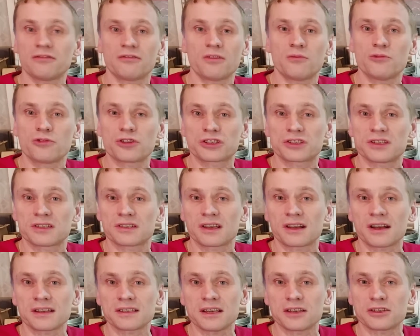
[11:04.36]
вы можете
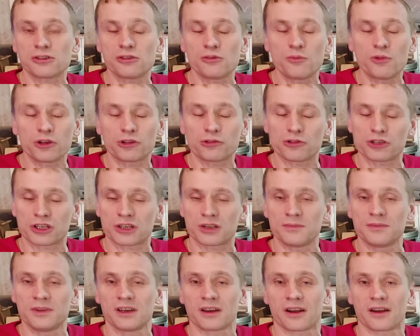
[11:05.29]
заказать с любой точки
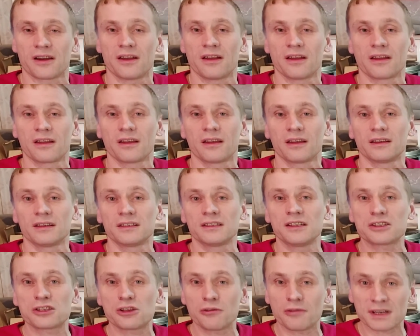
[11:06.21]
мира.
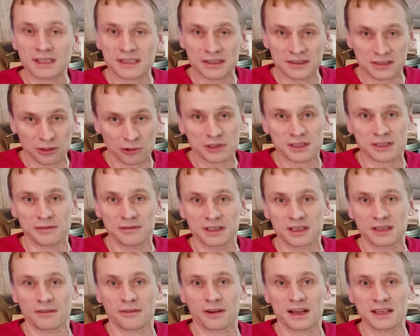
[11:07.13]
Если у вас есть
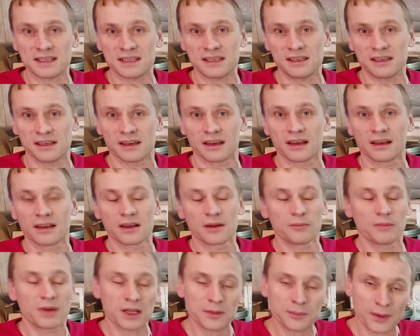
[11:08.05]
родственники в России,
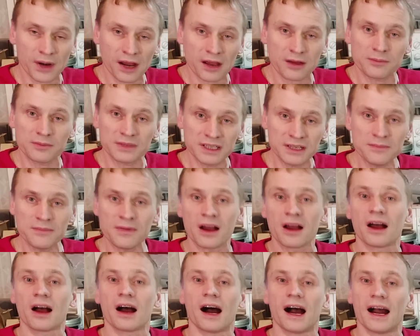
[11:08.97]
мы отправим им,
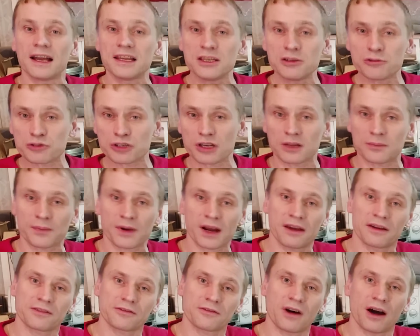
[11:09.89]
а они уже
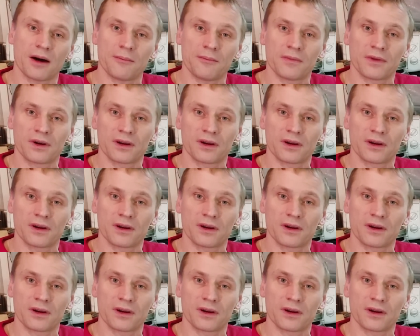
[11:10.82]
отправят вам.